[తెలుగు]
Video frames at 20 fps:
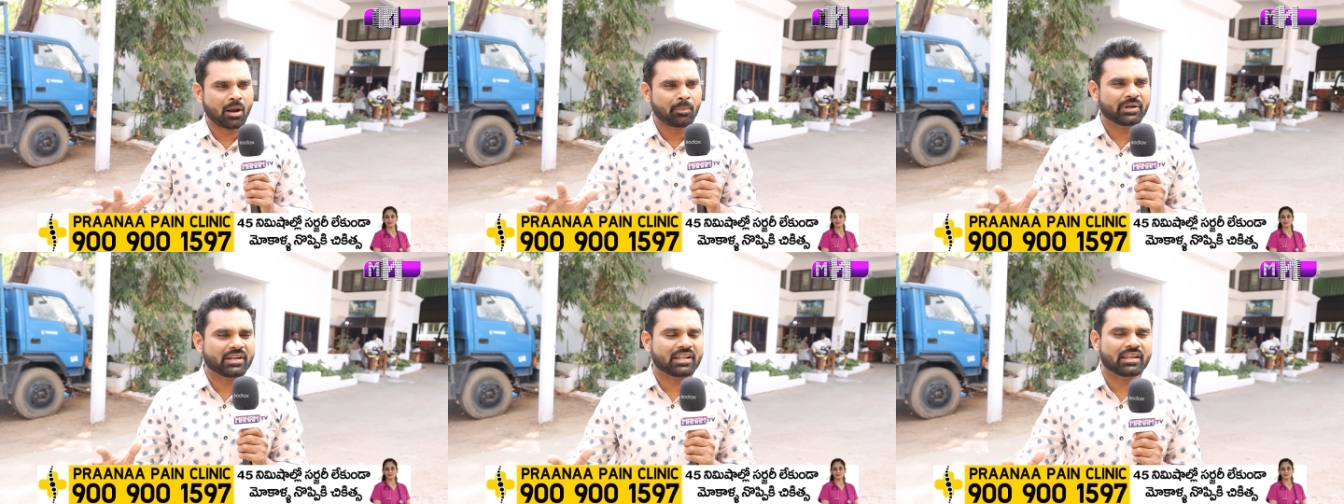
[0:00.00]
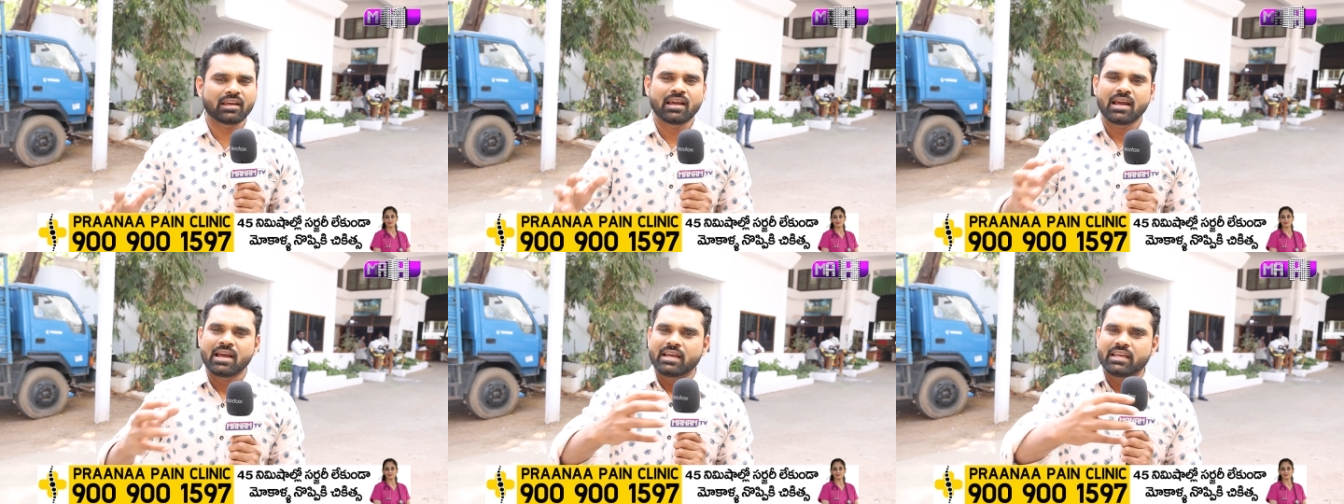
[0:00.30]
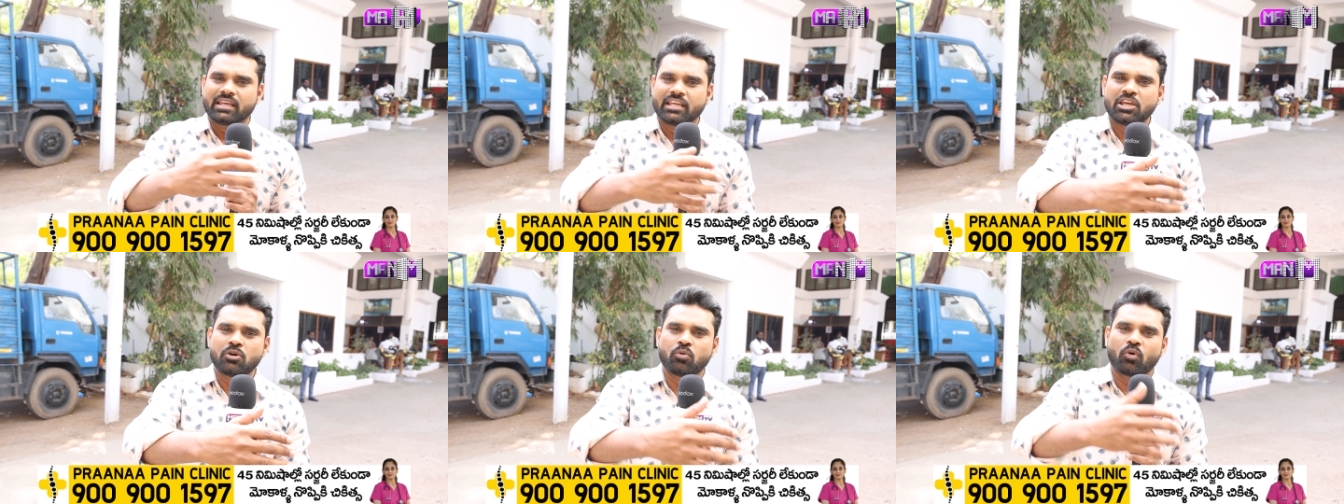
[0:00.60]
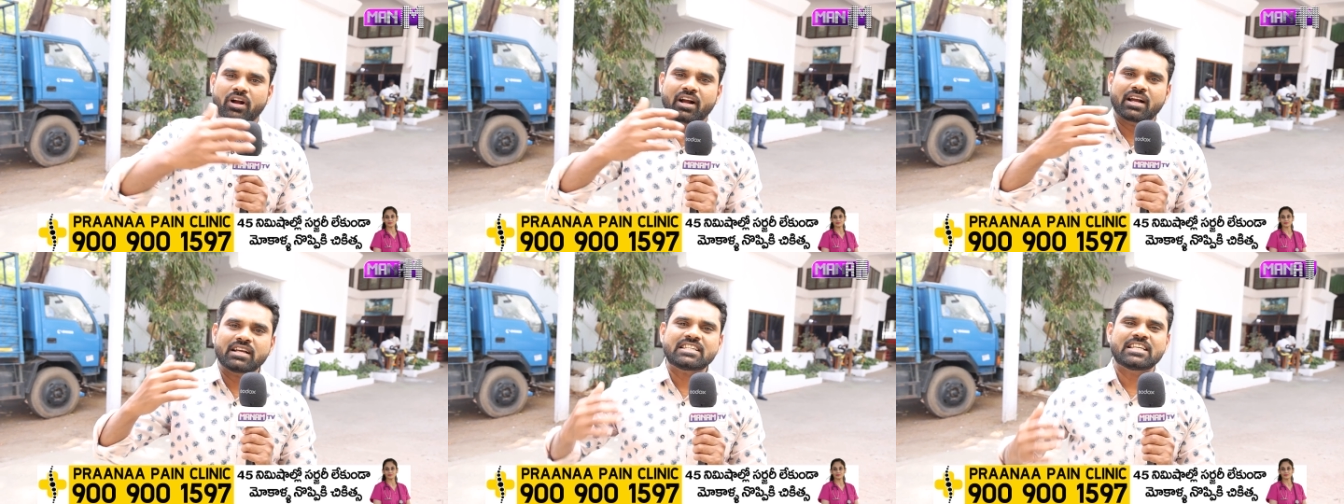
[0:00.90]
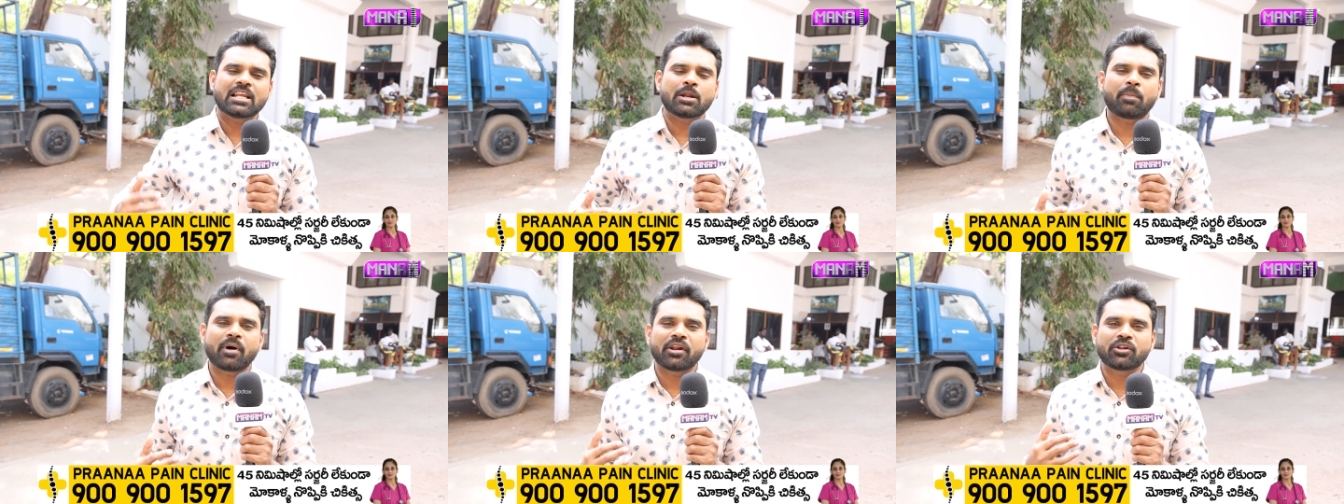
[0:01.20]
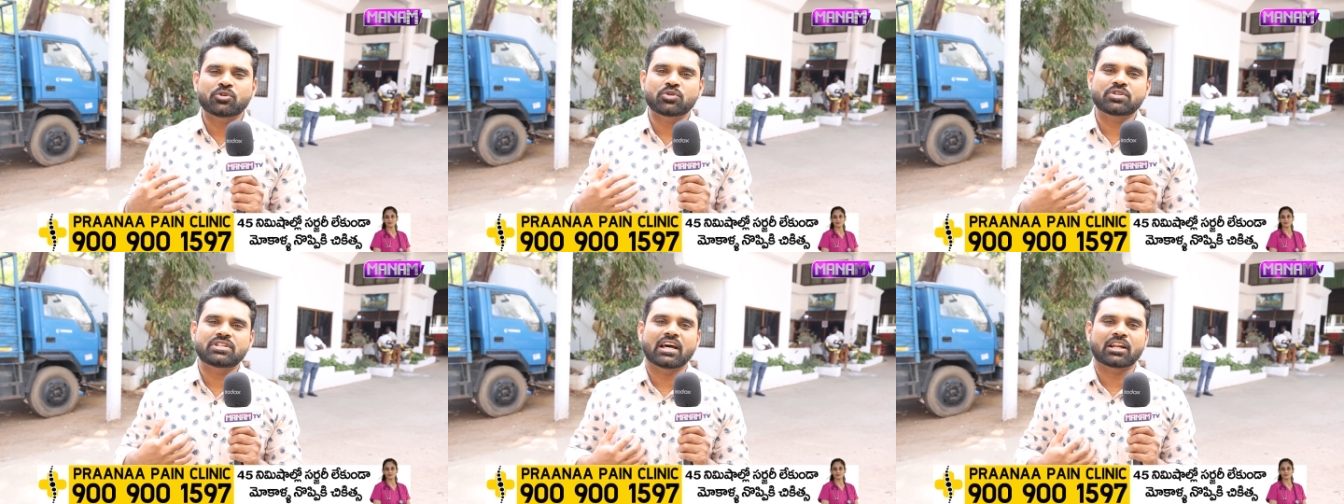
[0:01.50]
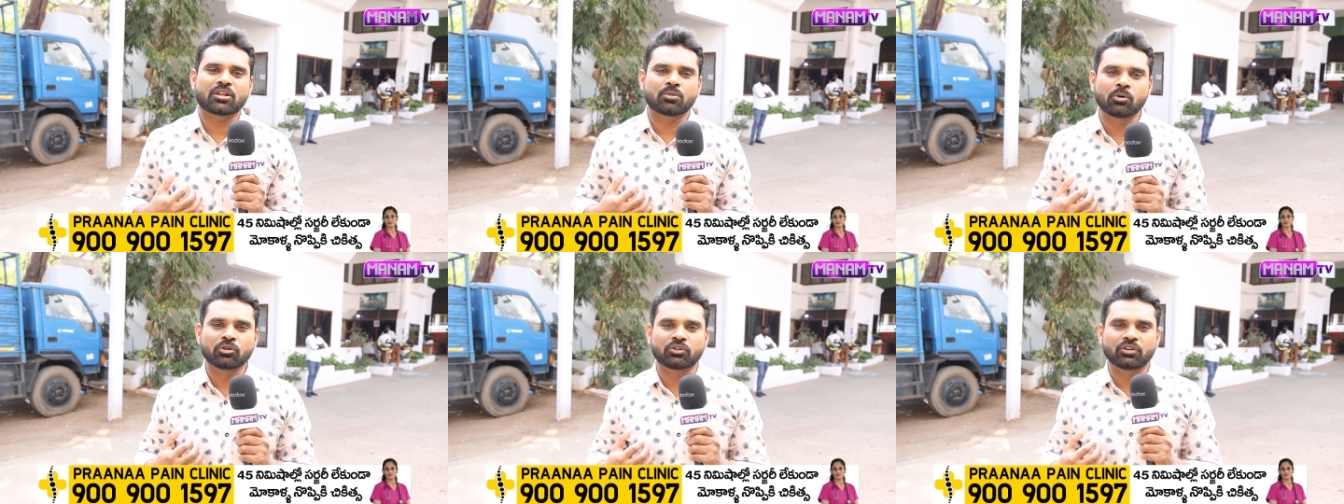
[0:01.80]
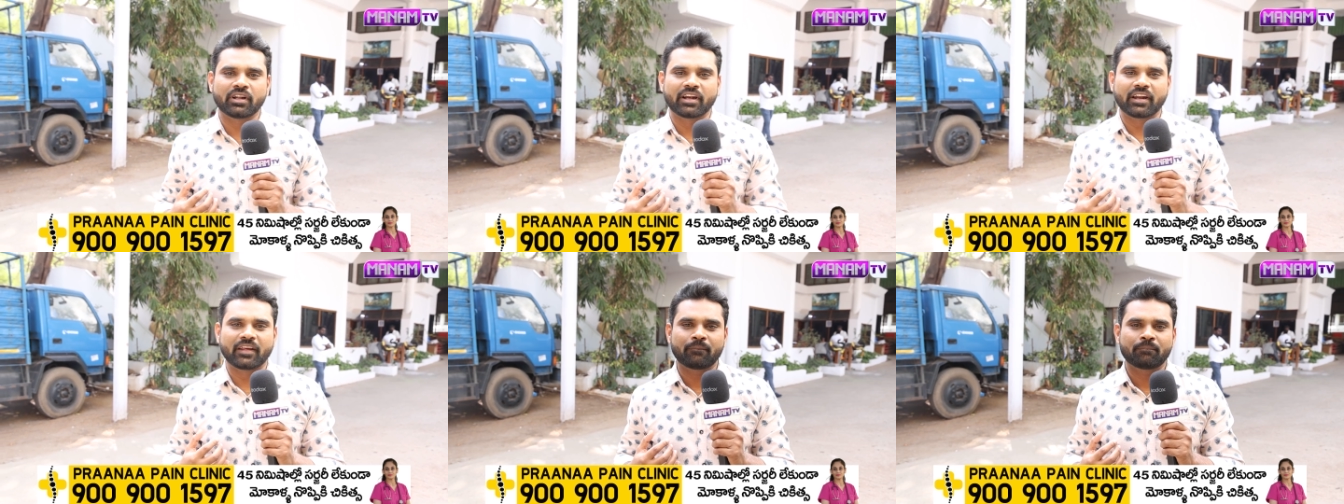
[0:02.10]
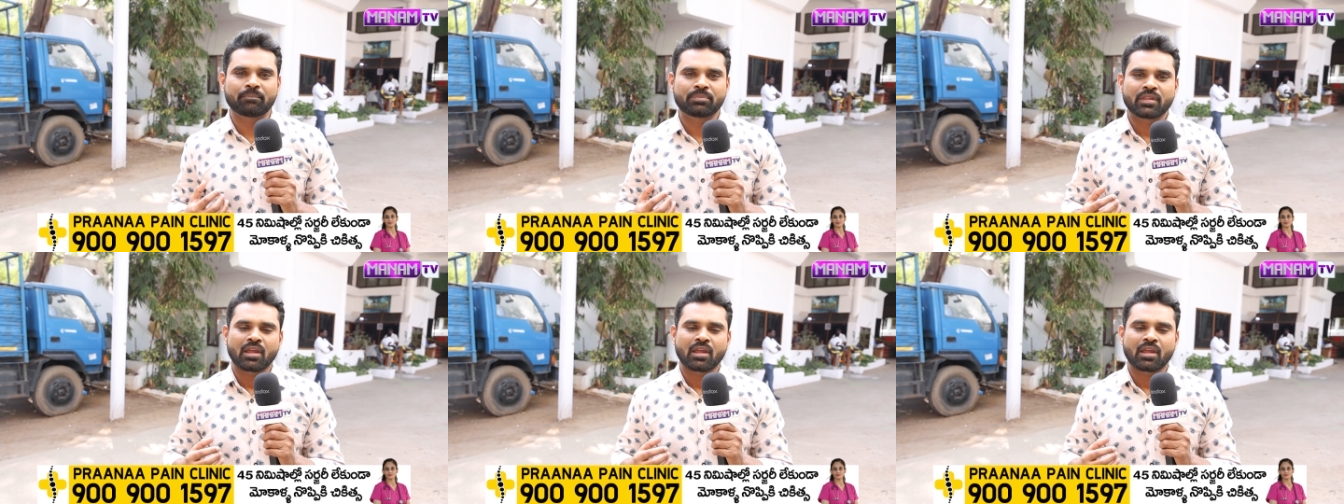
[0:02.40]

కాబట్టి ఈ ఒక్క శిల్పాన్ని చూస్తే అర్థమవుతుందండి